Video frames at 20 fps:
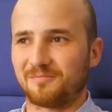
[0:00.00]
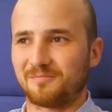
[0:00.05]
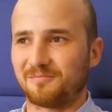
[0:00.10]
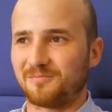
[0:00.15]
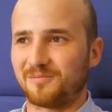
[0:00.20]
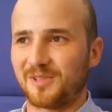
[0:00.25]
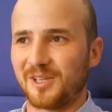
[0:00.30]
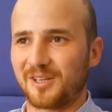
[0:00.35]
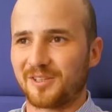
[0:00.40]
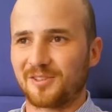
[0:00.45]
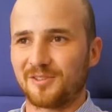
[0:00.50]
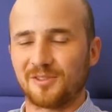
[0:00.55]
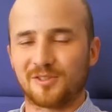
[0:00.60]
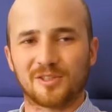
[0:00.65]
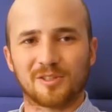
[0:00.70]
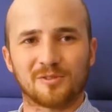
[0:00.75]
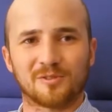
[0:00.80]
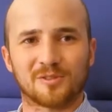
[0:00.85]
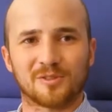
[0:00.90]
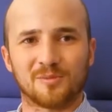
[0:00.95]
jak z niczego
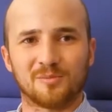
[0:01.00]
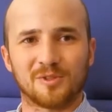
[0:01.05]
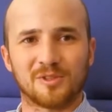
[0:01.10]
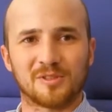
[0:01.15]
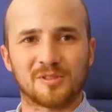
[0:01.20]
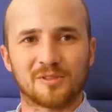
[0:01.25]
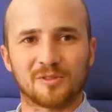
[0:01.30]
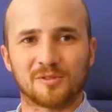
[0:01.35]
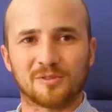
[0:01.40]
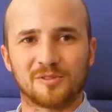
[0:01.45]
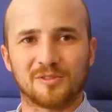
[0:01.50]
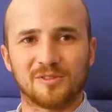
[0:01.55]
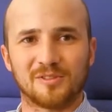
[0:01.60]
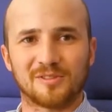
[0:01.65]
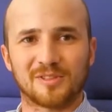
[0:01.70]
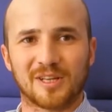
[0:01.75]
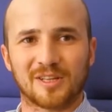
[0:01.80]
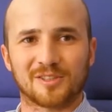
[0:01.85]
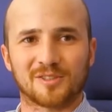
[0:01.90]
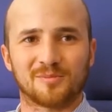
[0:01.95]
zrobić coś,
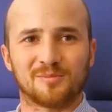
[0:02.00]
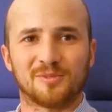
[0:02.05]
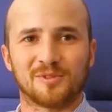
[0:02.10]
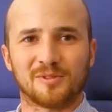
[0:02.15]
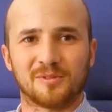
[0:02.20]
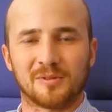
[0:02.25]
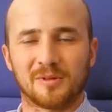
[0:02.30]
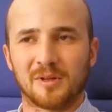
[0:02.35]
tak, żeby,